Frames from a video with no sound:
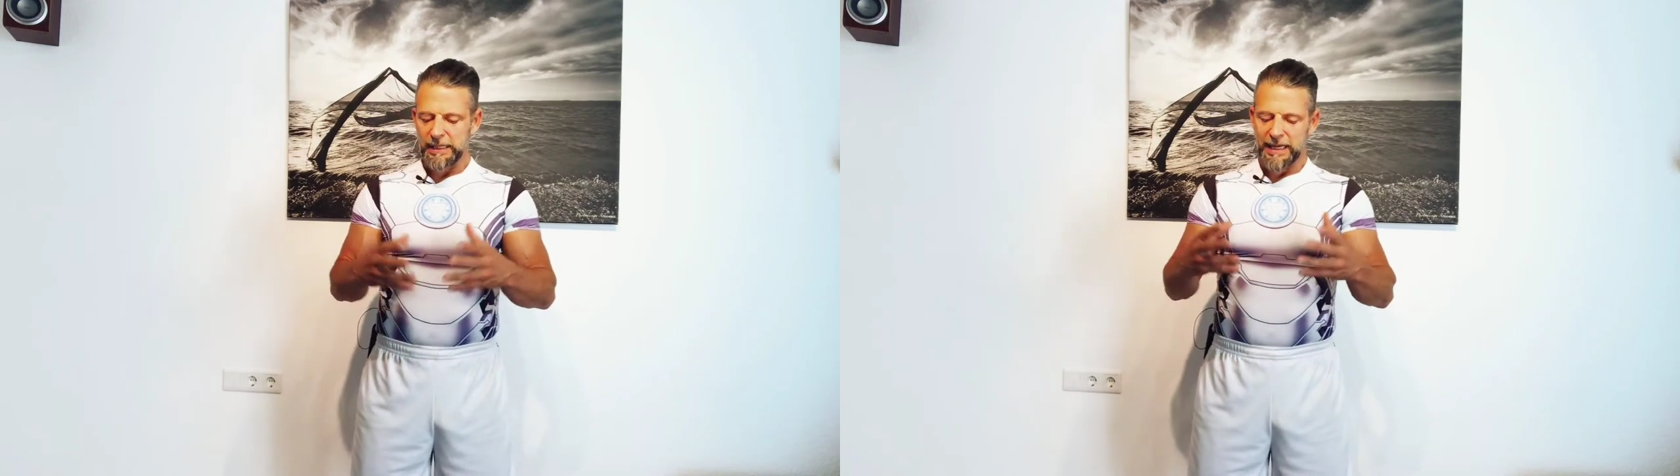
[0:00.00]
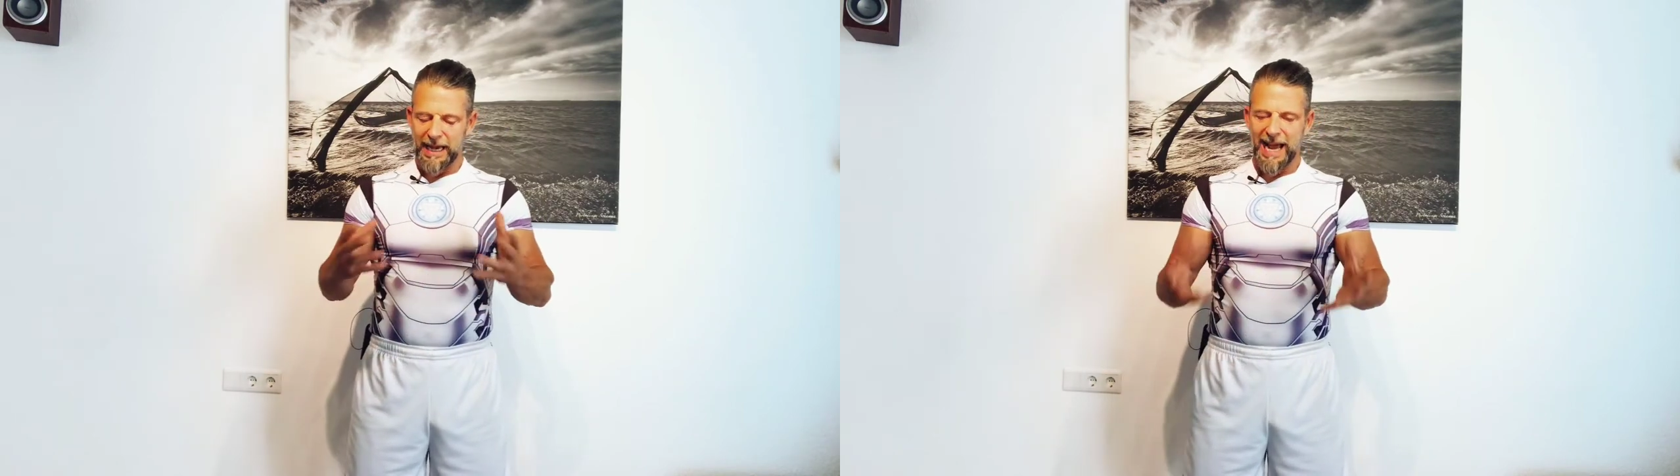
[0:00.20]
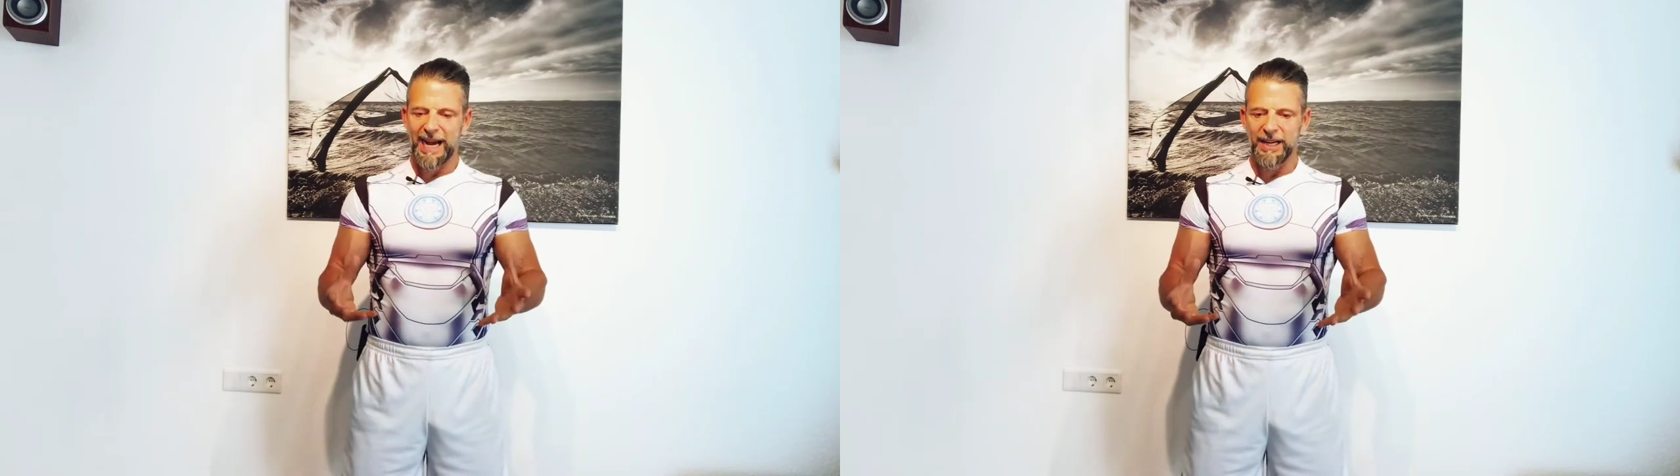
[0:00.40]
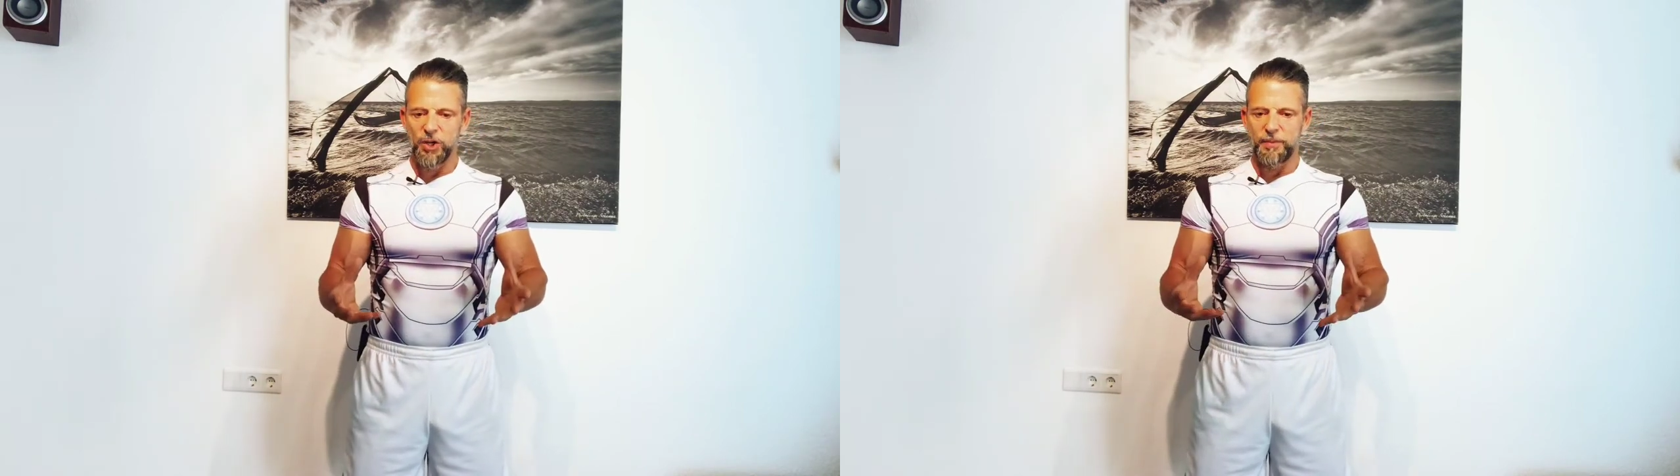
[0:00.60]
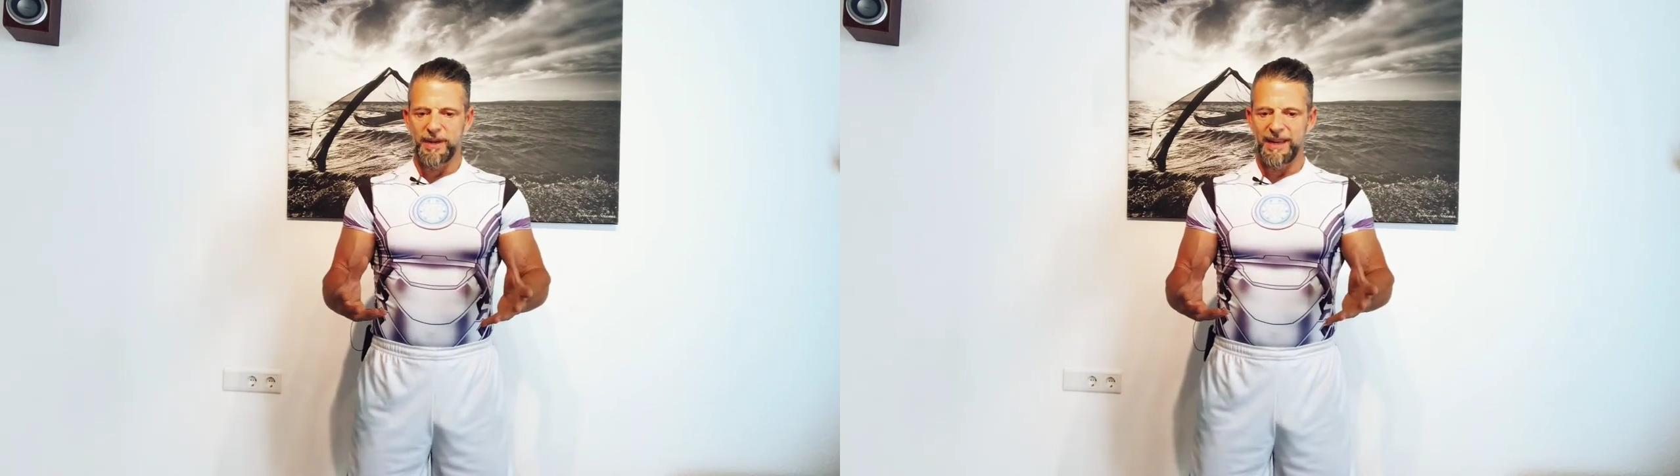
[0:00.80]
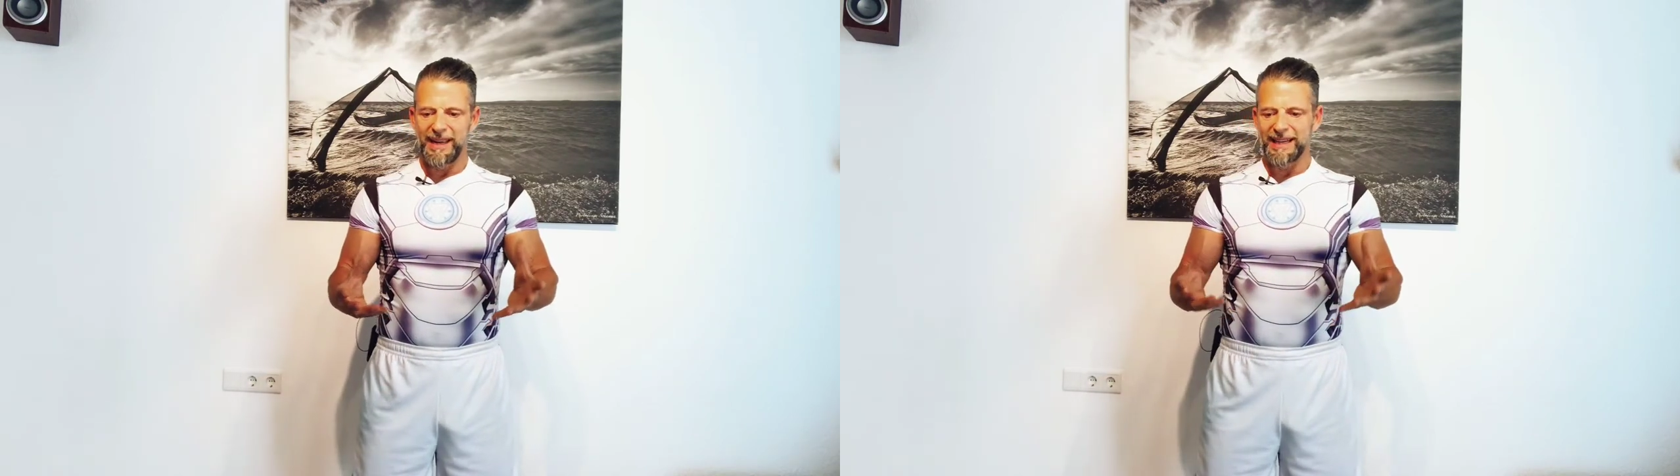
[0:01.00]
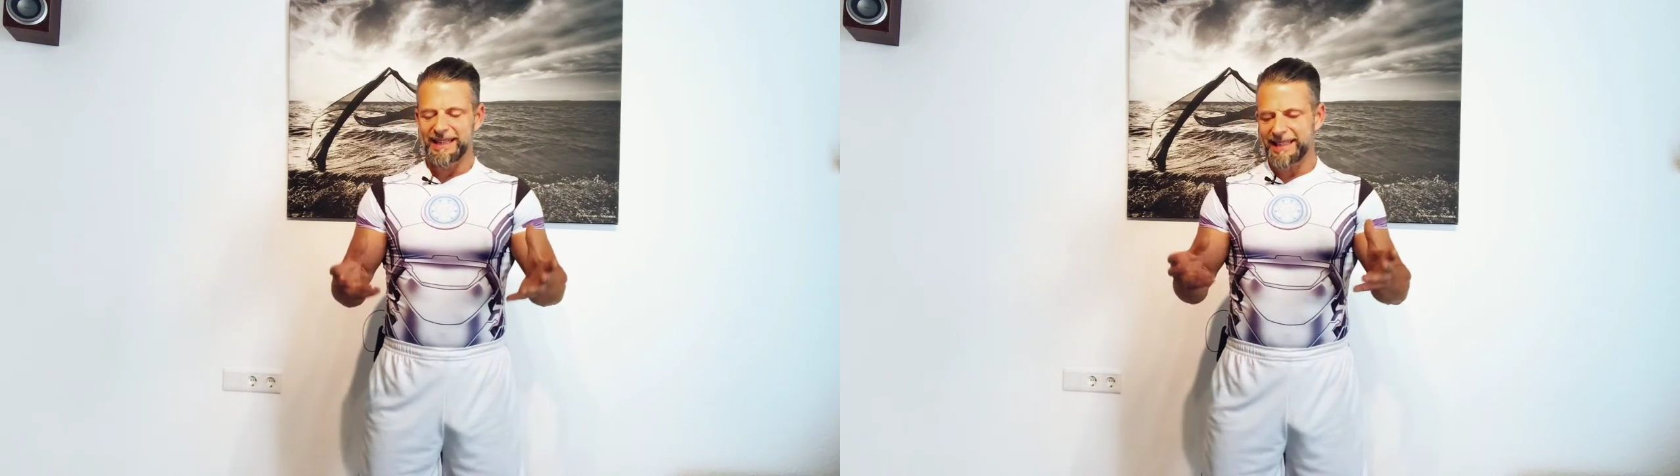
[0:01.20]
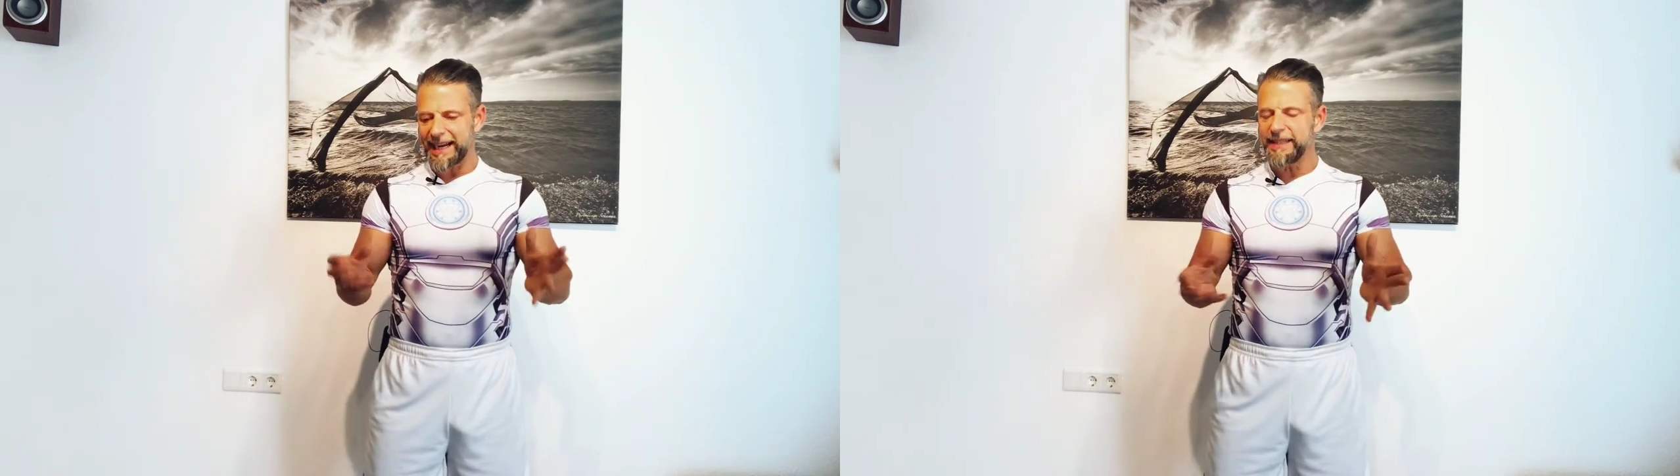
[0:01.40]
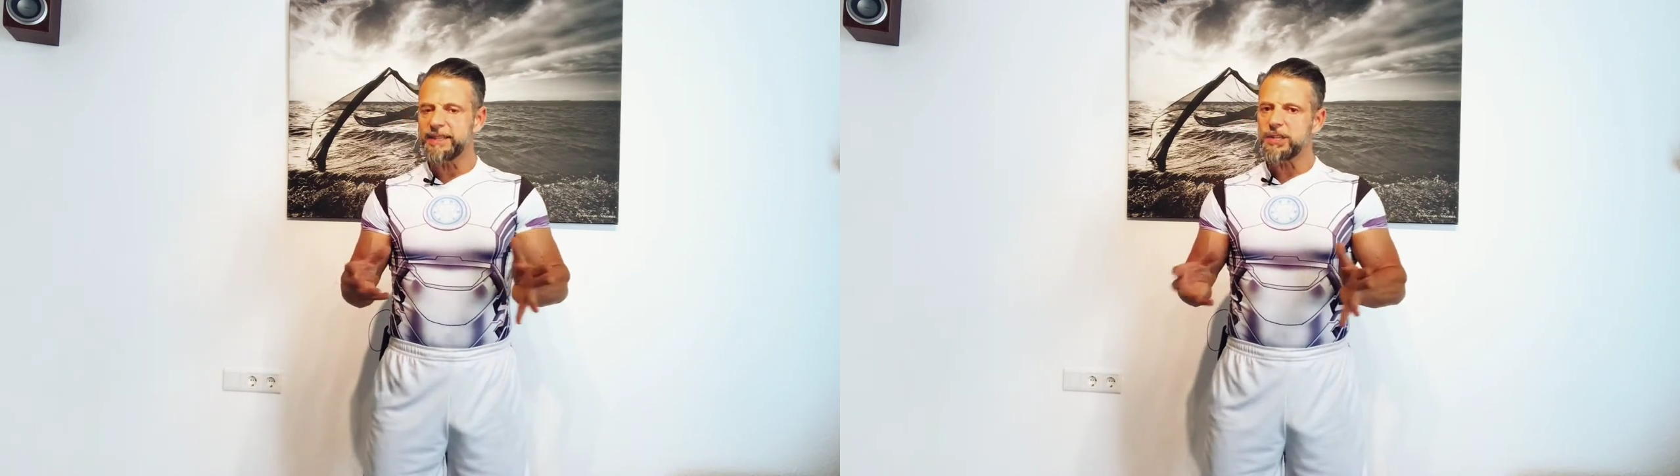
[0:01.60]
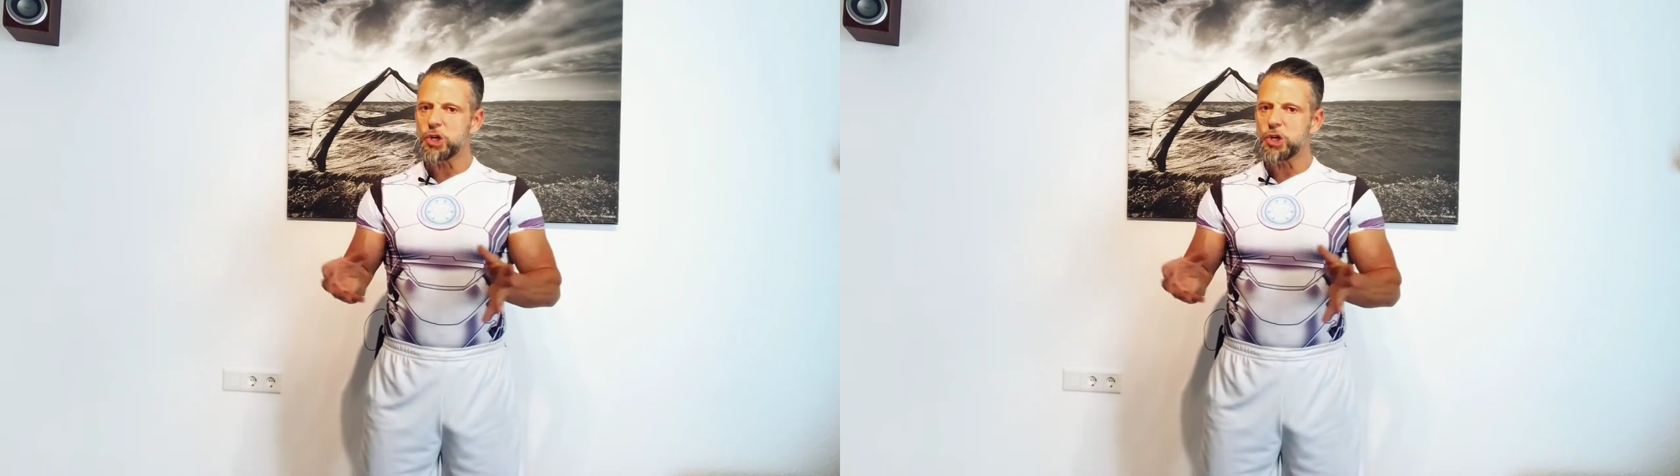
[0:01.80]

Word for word: klagen über eine ganz